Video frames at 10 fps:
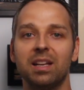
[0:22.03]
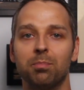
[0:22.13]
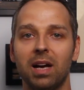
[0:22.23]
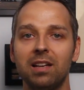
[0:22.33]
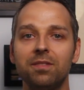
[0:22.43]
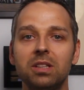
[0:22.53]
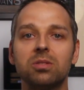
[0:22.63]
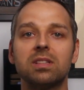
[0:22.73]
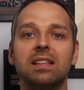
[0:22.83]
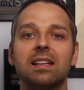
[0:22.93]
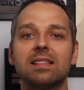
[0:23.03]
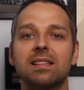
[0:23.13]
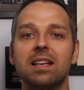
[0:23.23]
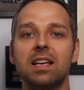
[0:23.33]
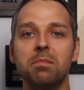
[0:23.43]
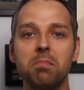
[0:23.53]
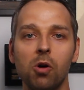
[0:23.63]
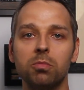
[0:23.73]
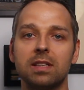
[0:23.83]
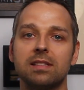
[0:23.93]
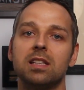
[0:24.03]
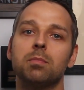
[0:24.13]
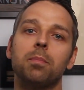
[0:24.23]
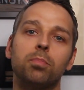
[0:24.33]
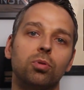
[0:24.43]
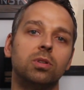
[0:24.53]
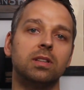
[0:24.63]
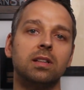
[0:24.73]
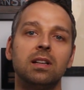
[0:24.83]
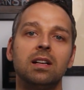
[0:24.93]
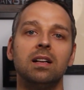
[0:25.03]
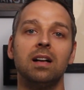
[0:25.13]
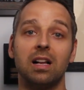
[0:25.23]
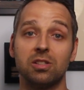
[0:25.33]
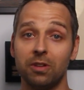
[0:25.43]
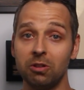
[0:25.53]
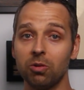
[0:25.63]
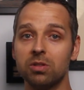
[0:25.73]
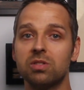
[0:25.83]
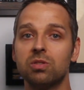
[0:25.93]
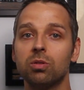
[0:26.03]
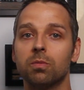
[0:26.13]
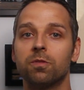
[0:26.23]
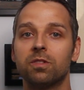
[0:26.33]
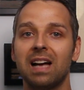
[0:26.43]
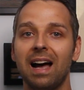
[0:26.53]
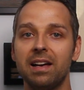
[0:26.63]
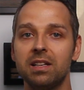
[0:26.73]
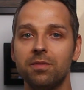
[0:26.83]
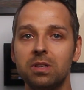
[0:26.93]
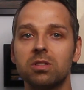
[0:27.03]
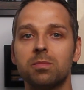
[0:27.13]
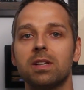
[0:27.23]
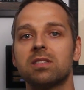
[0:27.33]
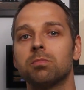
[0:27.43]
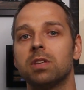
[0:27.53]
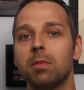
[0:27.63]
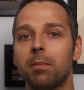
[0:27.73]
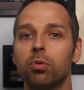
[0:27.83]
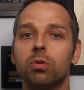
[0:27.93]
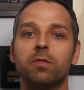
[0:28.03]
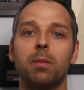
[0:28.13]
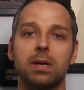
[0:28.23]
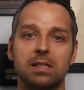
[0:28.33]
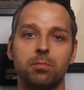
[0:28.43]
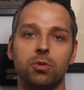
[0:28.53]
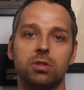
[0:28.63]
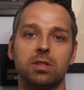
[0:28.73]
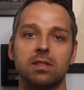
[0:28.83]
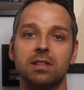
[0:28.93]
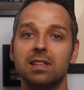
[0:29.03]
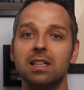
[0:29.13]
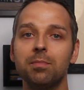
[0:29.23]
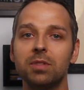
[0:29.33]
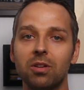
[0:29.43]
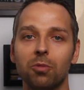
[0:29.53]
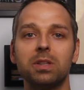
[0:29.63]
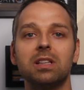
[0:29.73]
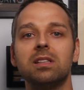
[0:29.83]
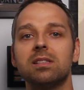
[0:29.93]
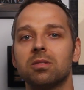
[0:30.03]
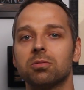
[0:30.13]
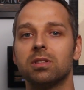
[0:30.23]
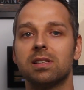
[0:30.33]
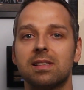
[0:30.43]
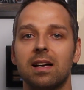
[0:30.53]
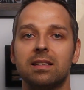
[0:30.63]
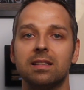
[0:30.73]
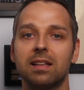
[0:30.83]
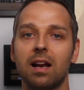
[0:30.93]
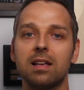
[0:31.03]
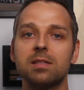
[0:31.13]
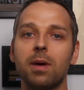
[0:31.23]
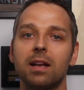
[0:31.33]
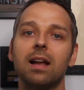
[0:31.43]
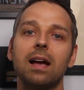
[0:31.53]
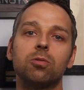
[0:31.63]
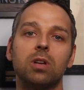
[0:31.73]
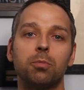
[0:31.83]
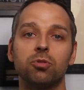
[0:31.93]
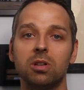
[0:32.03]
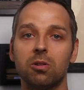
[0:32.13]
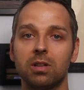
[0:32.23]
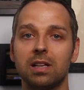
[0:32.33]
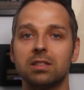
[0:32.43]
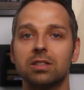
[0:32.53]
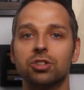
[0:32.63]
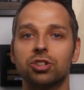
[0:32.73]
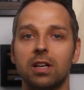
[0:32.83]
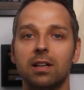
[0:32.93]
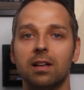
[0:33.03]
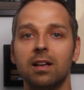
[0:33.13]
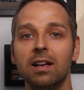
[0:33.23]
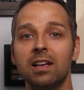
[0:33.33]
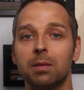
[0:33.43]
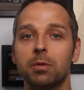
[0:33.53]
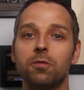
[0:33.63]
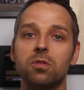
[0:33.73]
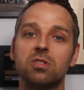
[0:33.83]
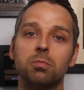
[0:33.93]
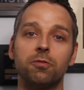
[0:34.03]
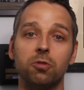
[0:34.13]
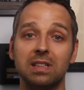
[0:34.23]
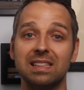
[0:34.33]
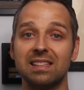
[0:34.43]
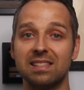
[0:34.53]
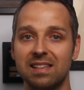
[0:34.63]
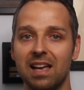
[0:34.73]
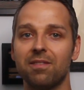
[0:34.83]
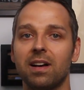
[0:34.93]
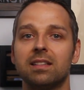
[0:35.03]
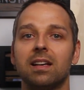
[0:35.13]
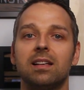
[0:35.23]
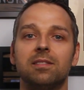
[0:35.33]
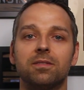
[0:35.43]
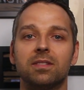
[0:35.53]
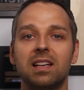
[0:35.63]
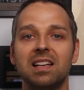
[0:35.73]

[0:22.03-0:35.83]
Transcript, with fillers: In meinen Videos geht es immer um das Thema Polen. Also wenn du auch in Zukunft keine Videos mehr zum Thema Polen verpassen möchtest, nimm dir doch bitte die Sekunde Zeit, hinterlass mir ein Like und abonniere auch gleich den Channel. Damit würdest du mir wirklich sehr weiterhelfen.